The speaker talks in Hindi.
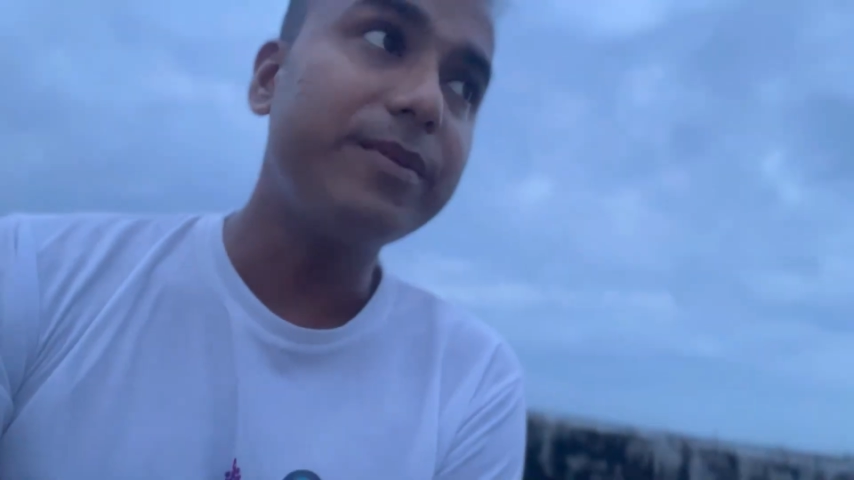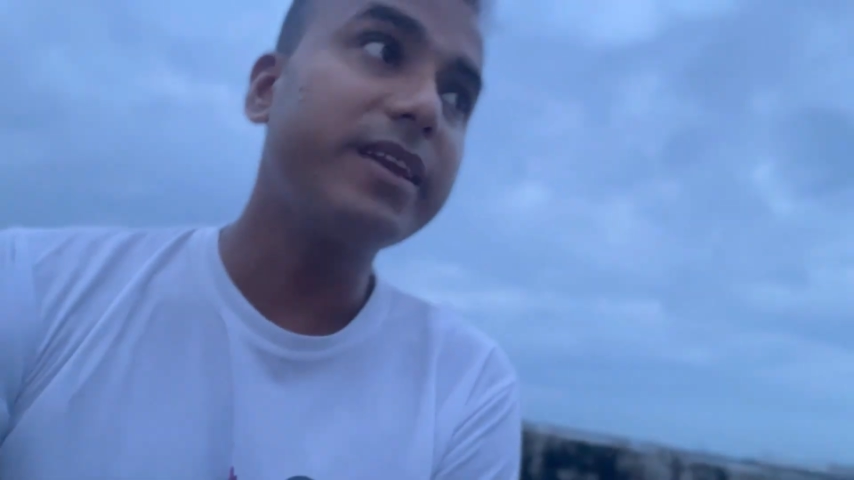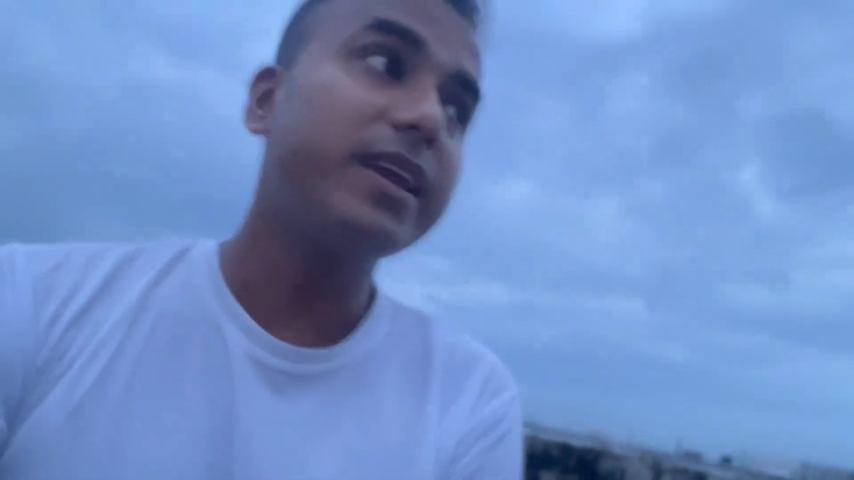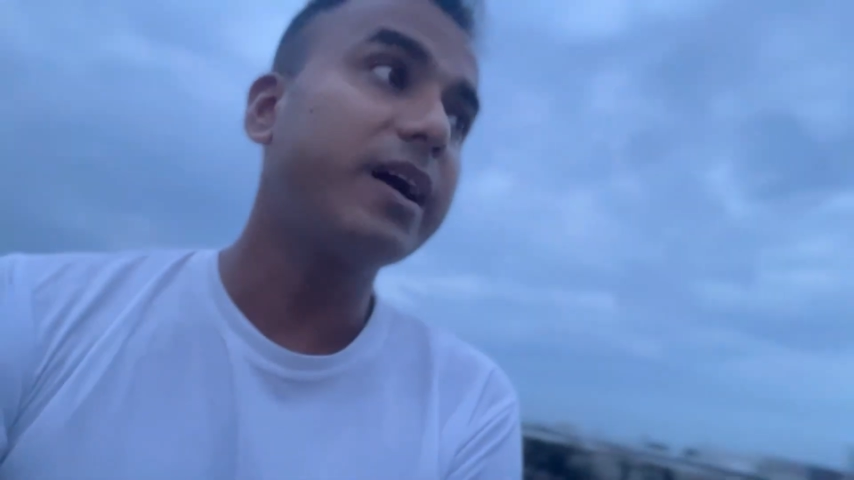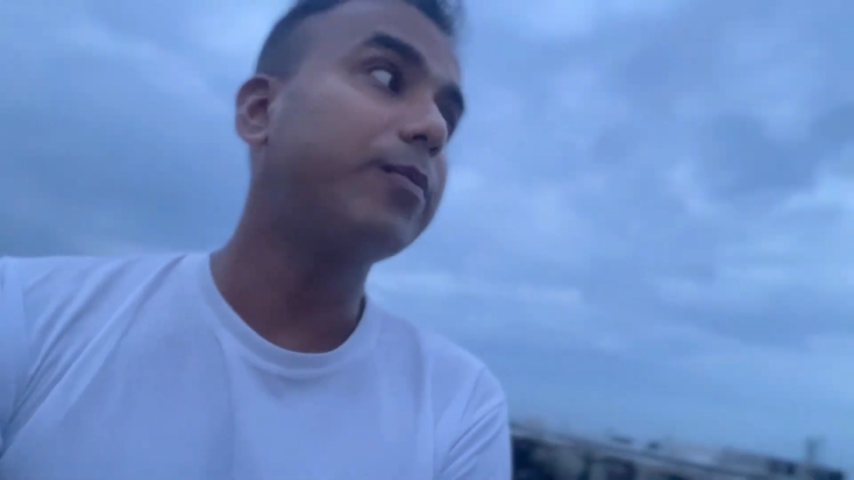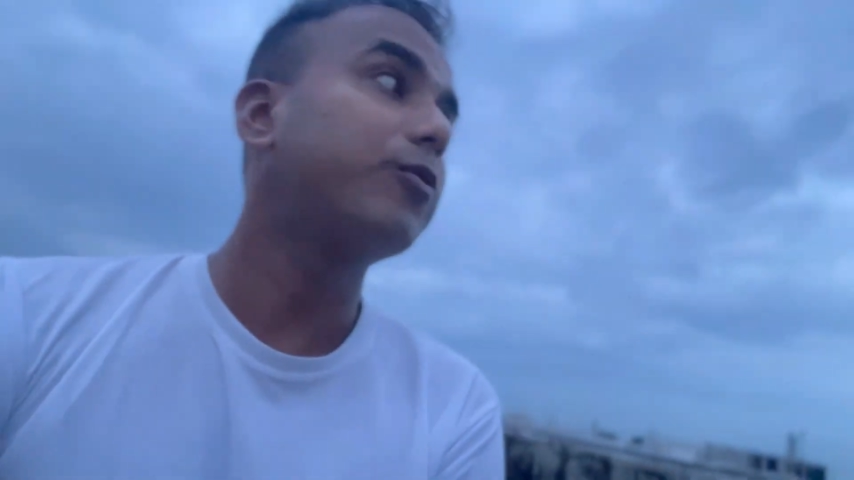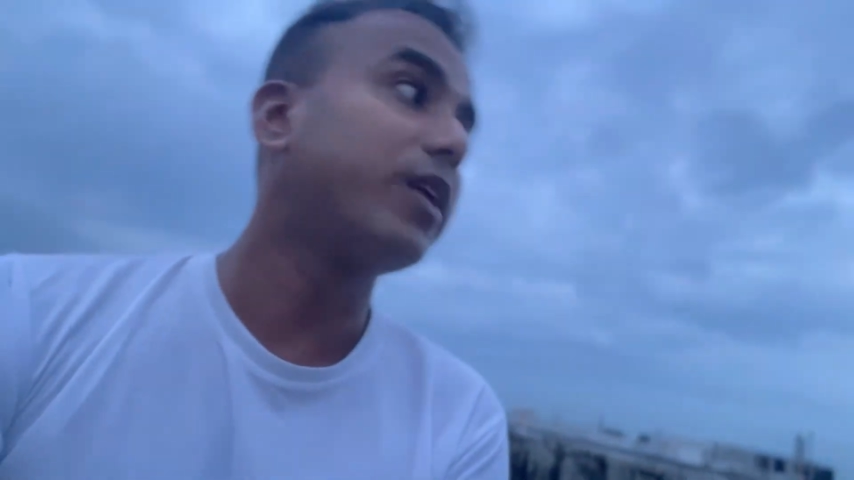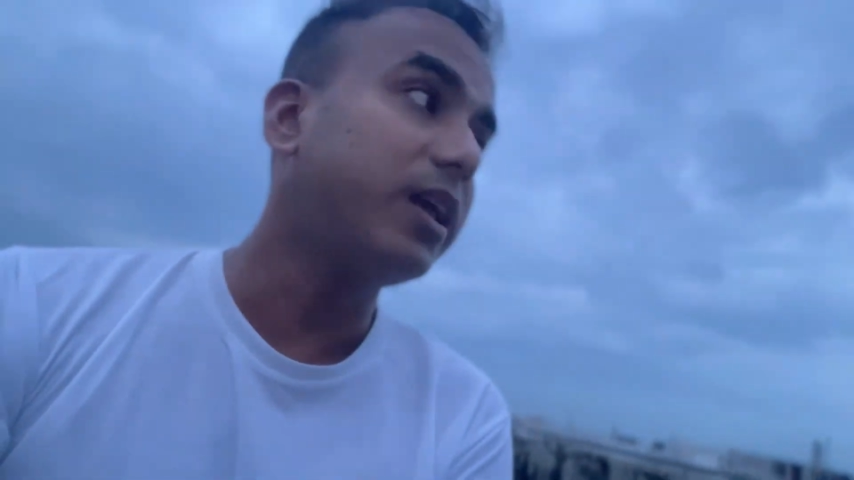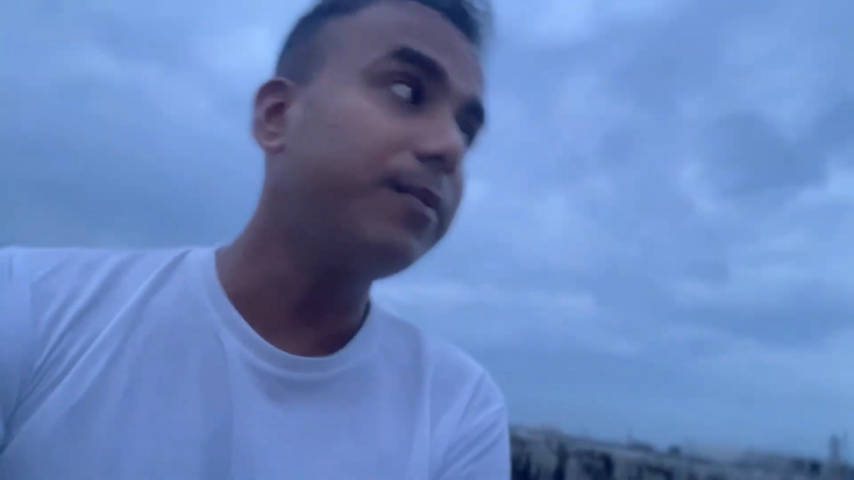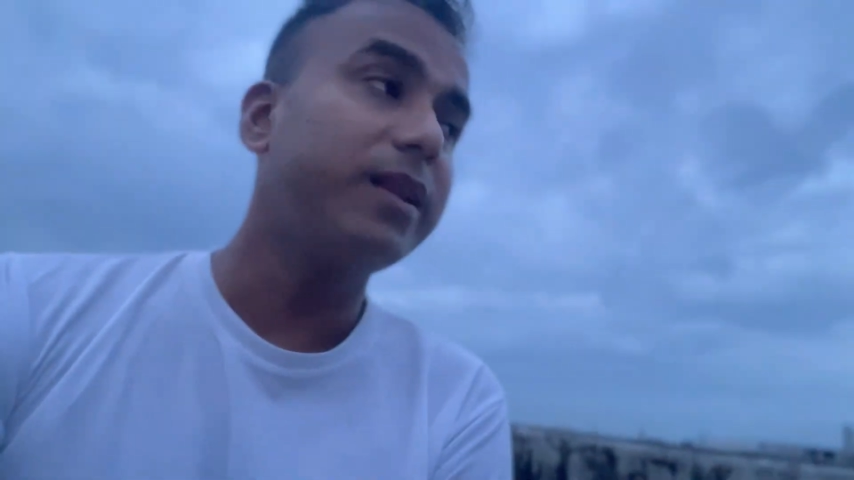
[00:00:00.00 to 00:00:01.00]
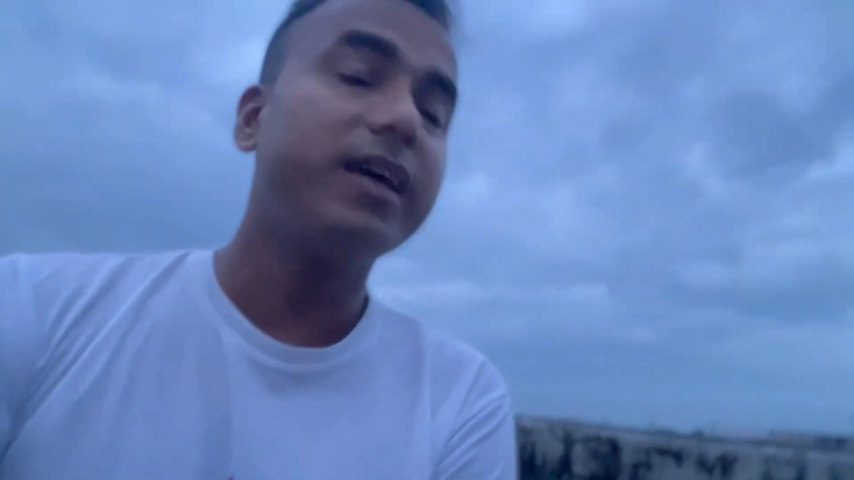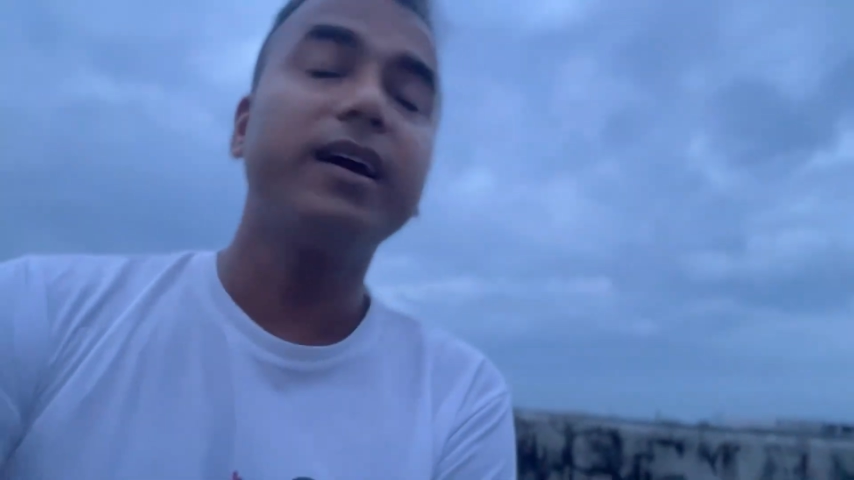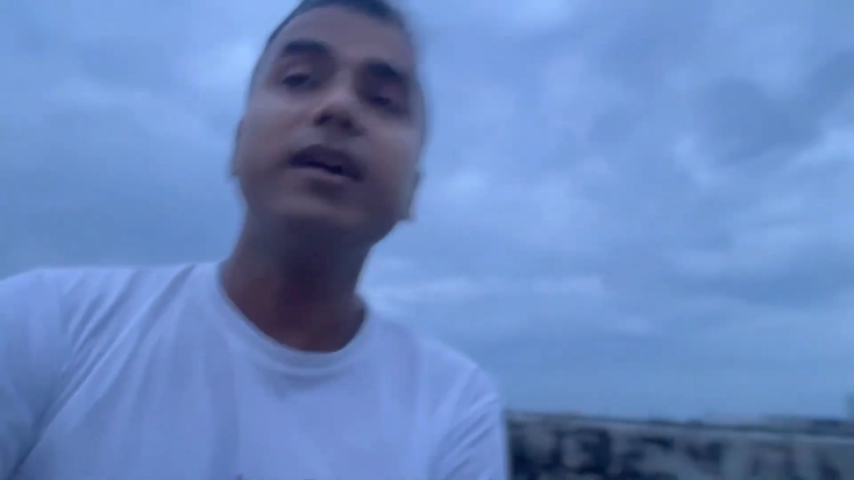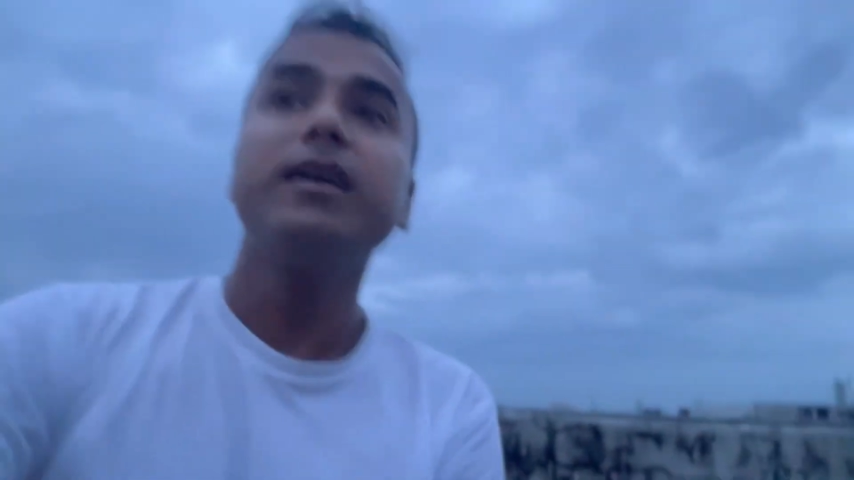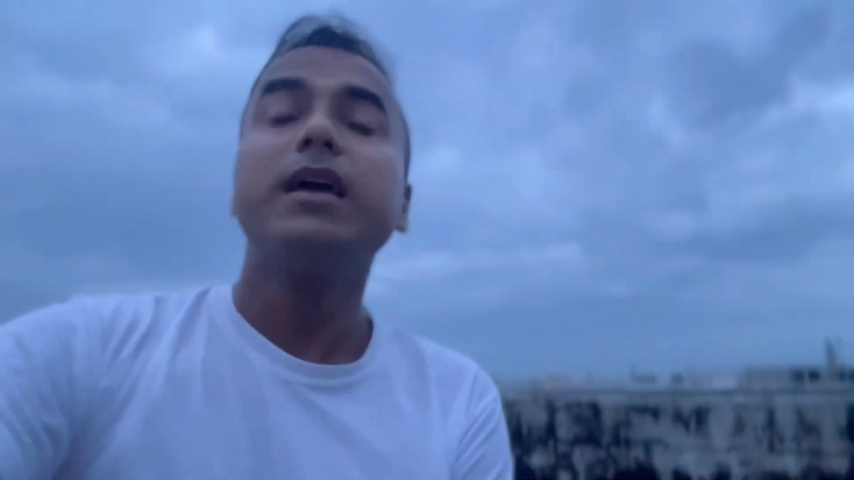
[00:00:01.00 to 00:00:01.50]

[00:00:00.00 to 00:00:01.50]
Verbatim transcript: अभी किया है आपको नहीं मिलेगा